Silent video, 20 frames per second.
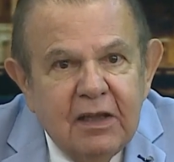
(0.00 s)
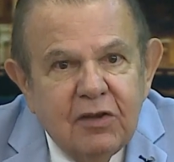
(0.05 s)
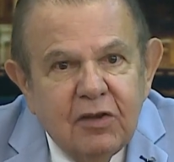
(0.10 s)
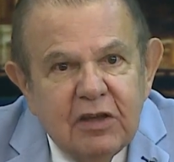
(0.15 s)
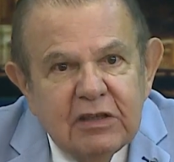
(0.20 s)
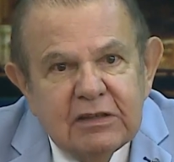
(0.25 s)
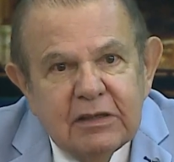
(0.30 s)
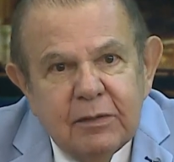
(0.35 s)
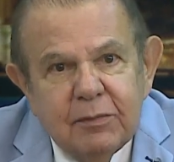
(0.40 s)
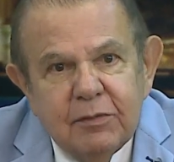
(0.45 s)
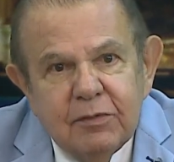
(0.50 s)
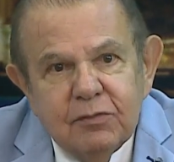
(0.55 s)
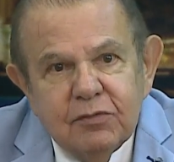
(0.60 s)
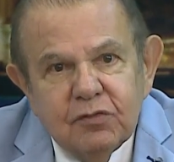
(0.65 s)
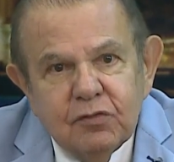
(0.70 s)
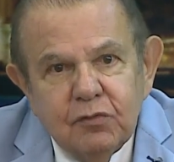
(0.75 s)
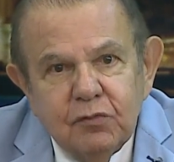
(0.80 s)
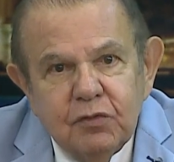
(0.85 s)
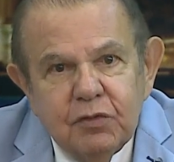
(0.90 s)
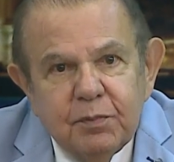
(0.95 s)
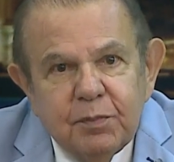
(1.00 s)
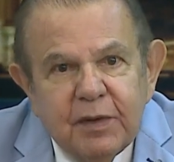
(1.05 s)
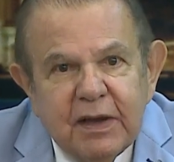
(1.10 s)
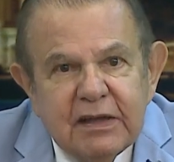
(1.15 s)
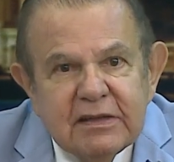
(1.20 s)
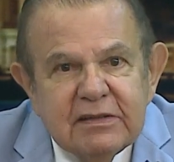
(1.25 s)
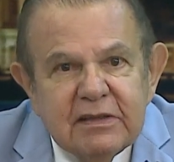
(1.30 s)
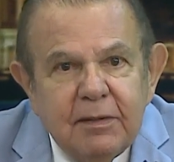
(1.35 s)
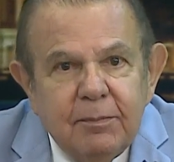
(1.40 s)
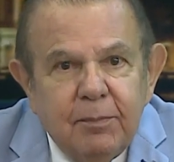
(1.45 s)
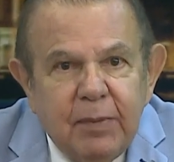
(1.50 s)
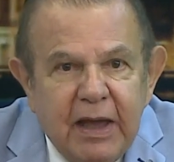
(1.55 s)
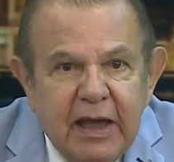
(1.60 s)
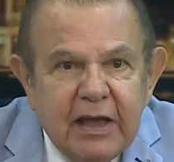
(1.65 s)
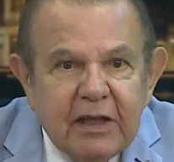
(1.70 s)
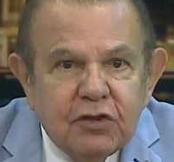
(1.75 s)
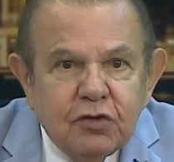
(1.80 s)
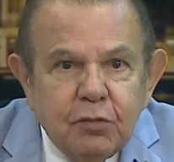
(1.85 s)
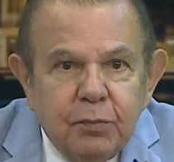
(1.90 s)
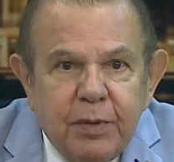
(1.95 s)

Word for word: Nós recebemos com muito prazer Beto,